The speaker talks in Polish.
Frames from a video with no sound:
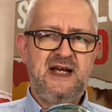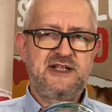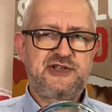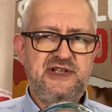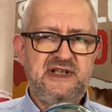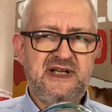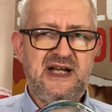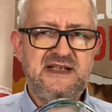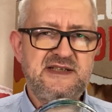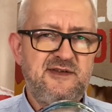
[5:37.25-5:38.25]
czy
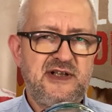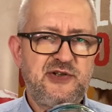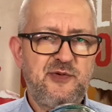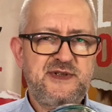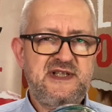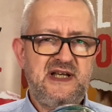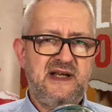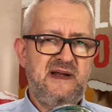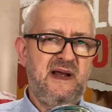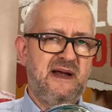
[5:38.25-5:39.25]
realizować
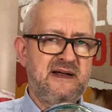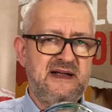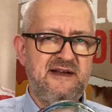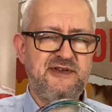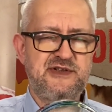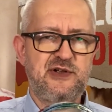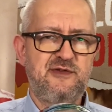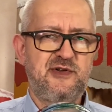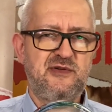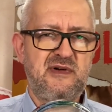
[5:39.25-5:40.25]
opcję
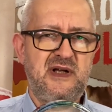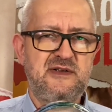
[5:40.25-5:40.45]
lewicową,